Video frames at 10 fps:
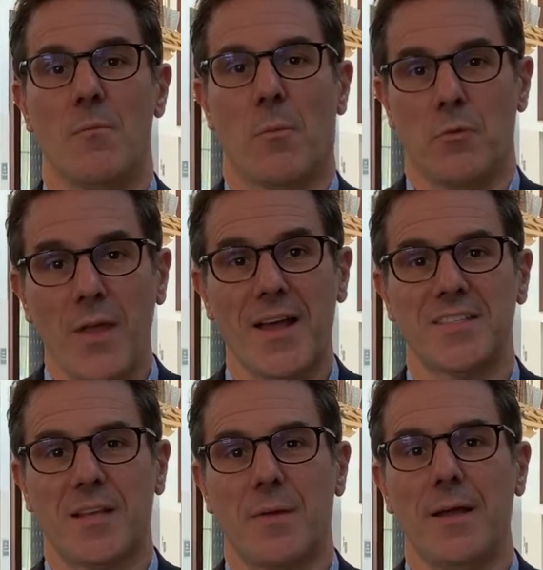Pour plus de
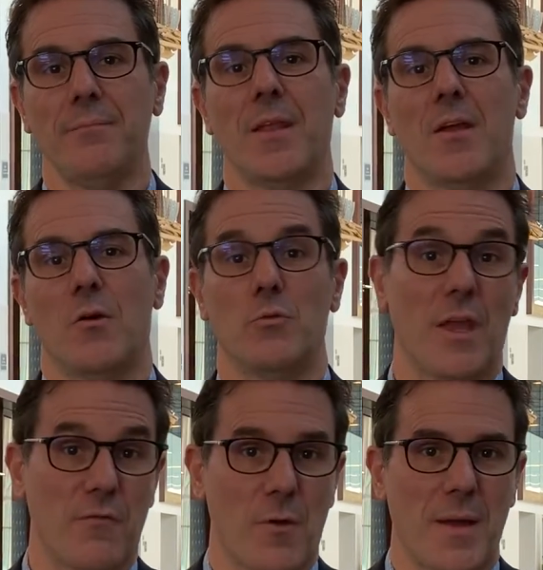renseignements ou
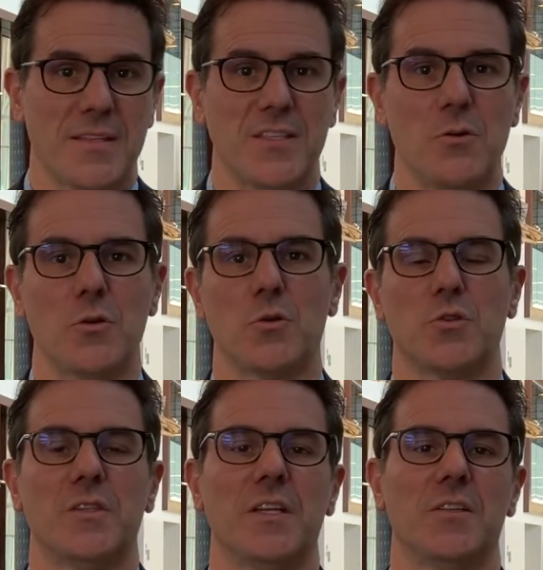d'informations,
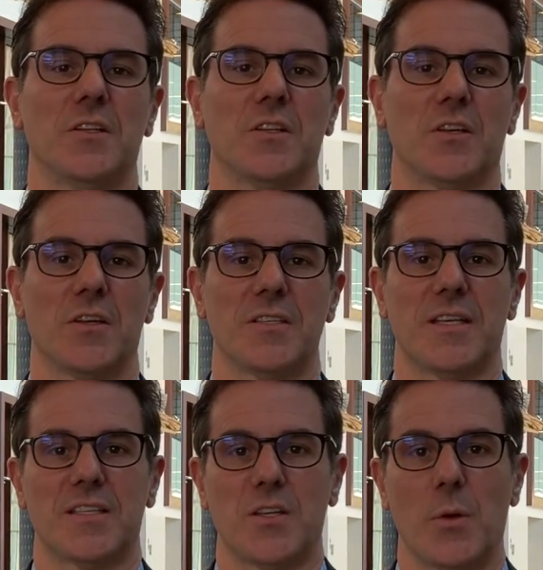consultez notre euh,
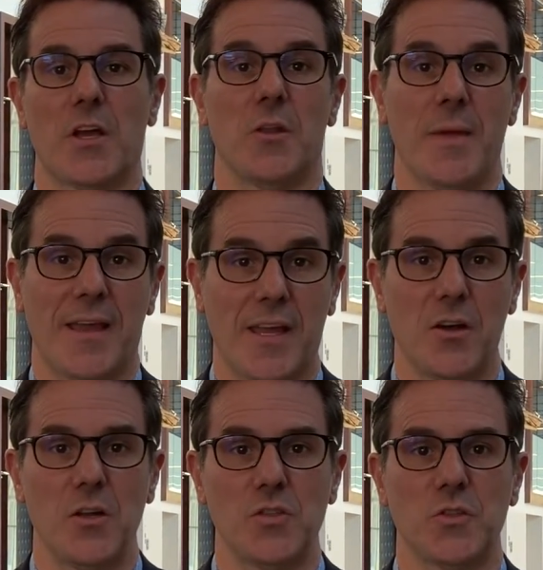section économie
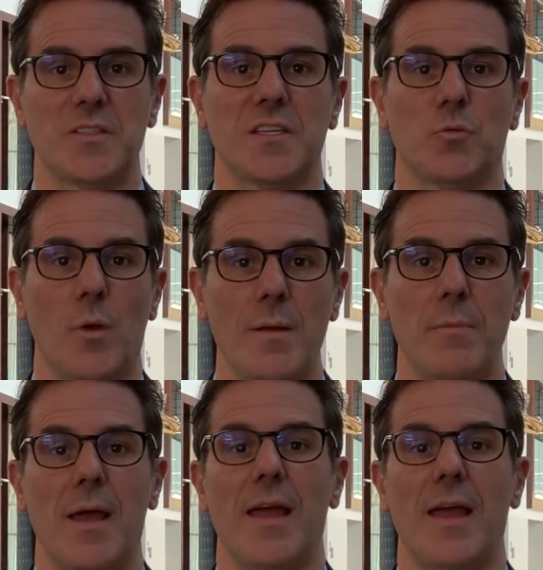agricole sur le site web